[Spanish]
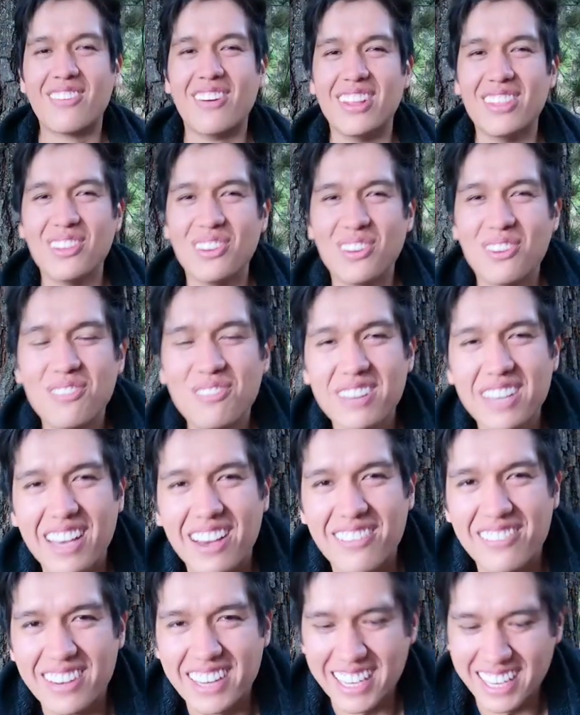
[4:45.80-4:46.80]
cuando lo fui
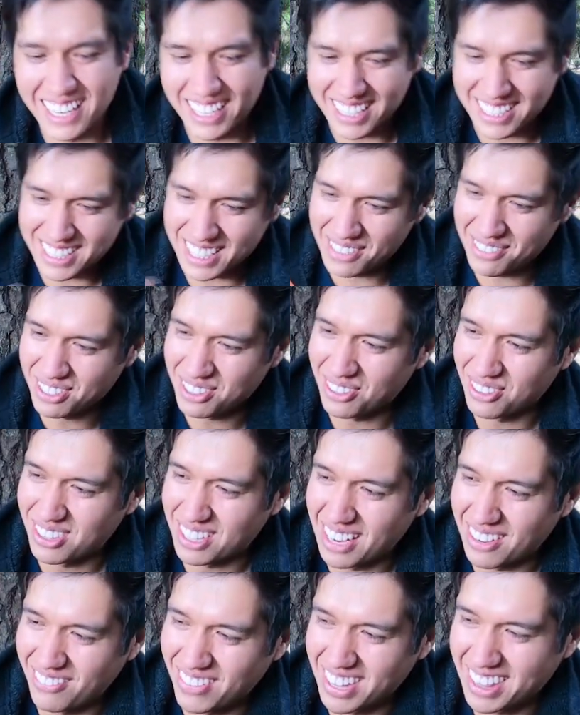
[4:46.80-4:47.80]
a abrir estaba
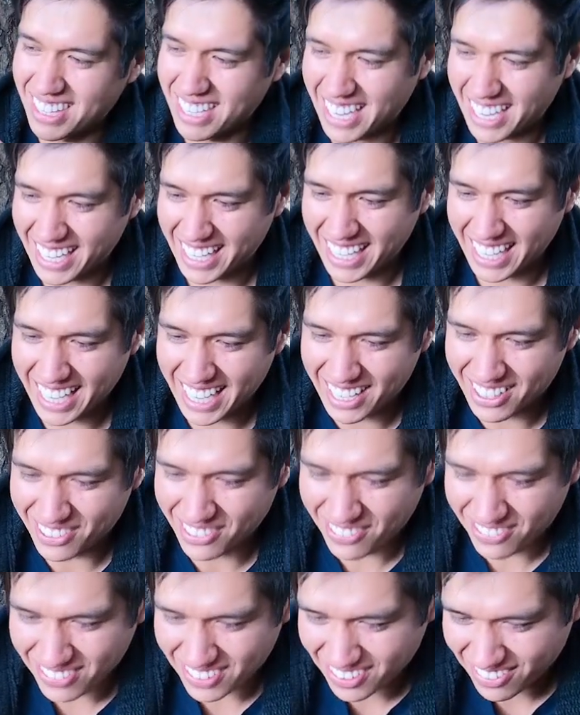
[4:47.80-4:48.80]
totalmente
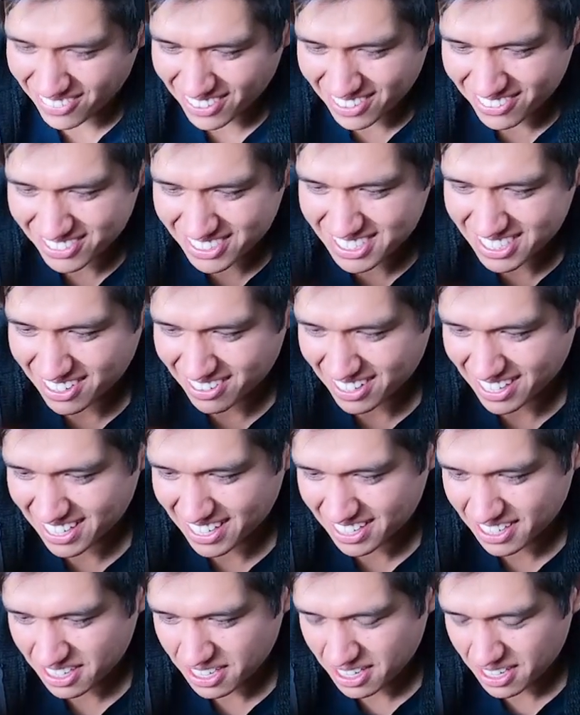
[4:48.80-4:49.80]
arqueado, pero vamos a ver.
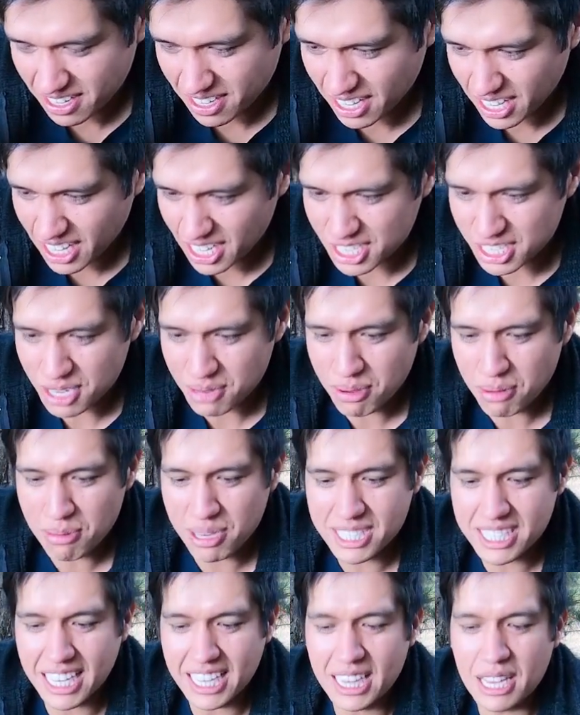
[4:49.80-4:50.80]
¡Ey! Se ve
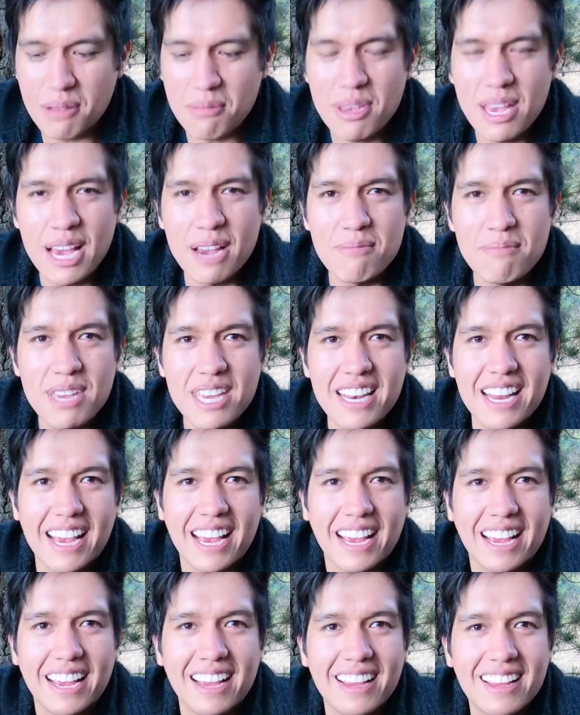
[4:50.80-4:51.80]
bastante bien,
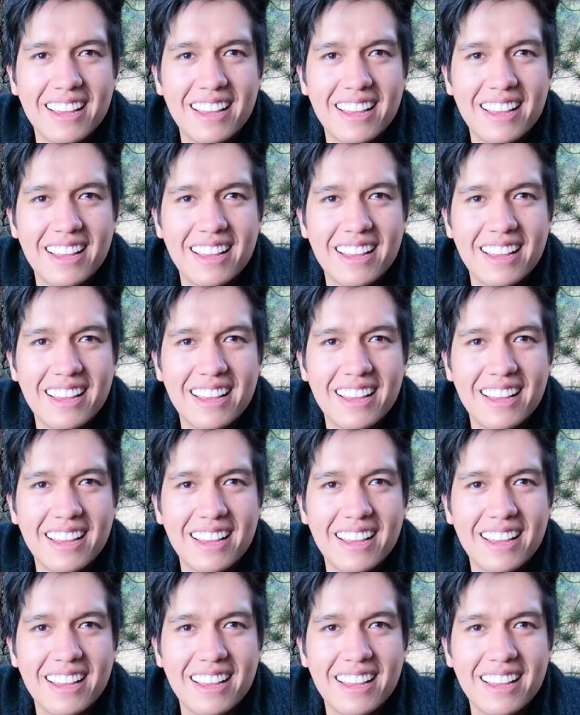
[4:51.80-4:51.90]
miren.